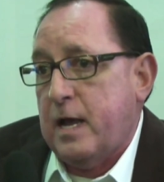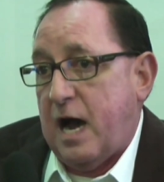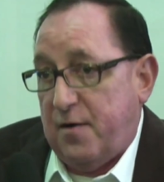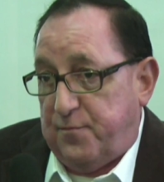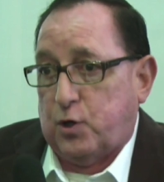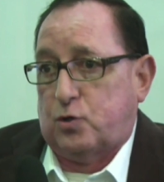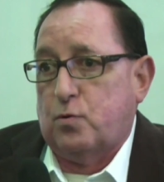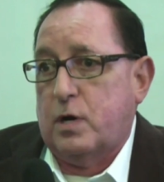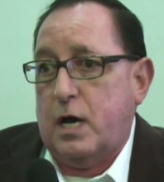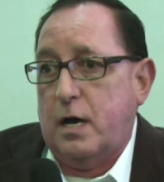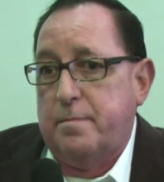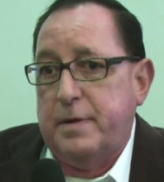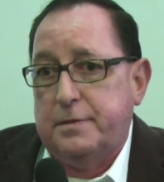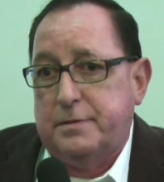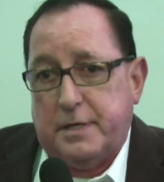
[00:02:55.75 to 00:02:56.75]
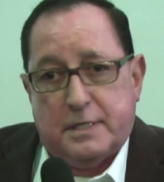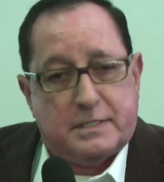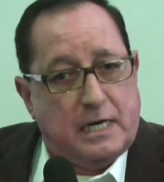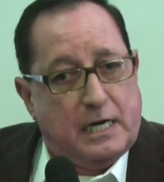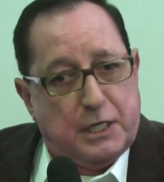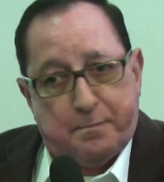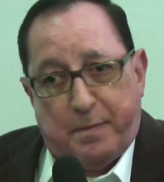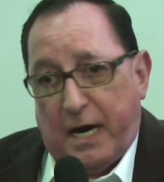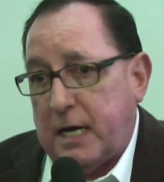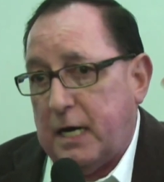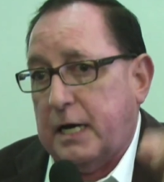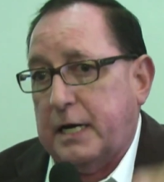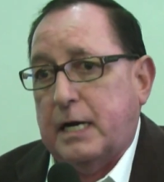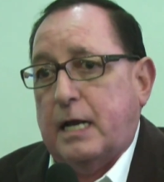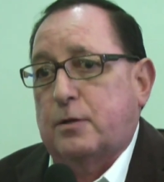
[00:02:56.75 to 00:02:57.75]
afortunadamente, se les paga
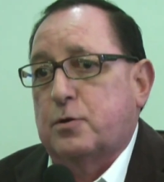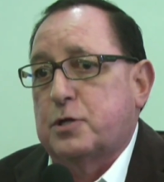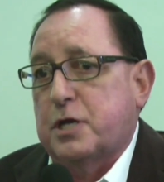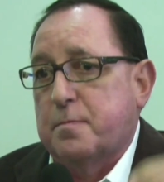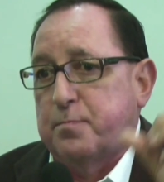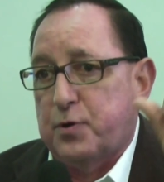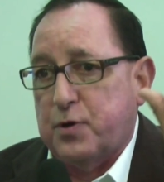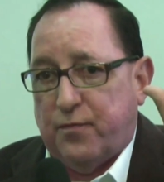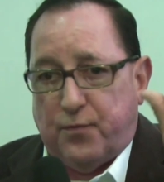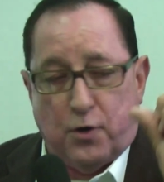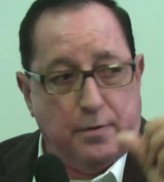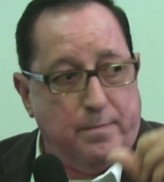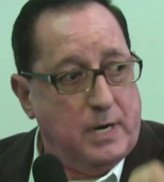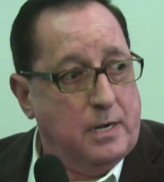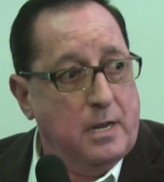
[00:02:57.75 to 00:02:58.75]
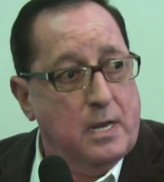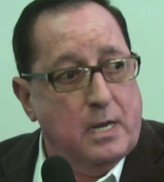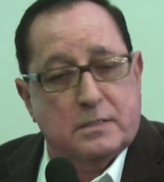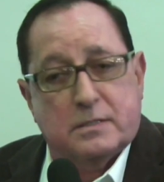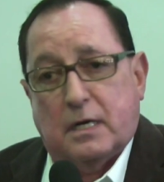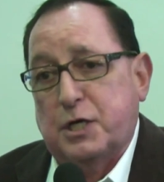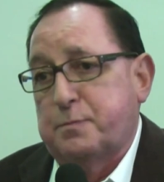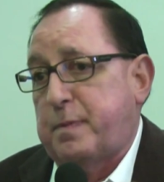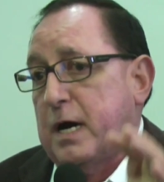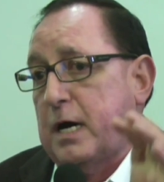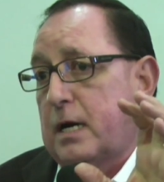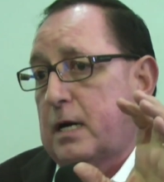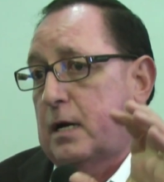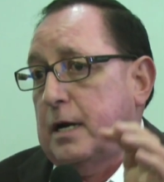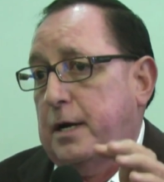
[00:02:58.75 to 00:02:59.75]
el aguinaldo en tiempo y forma, se les
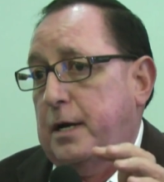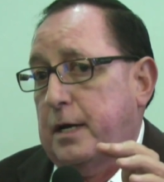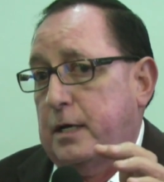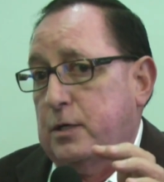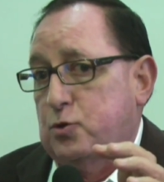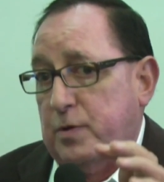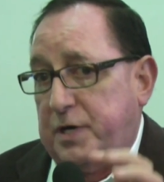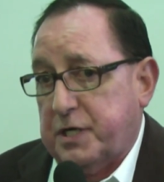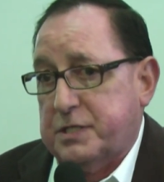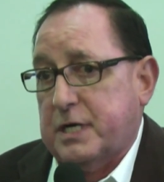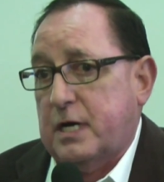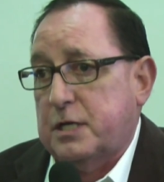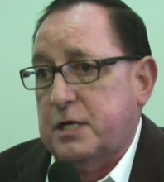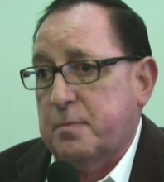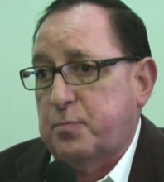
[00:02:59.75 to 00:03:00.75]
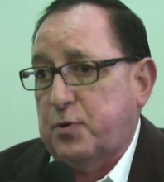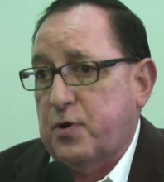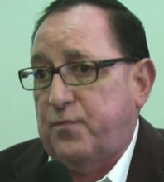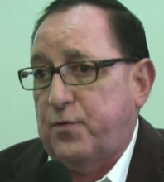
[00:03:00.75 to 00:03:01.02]
pagan eh, eh, su quincena en tiempo y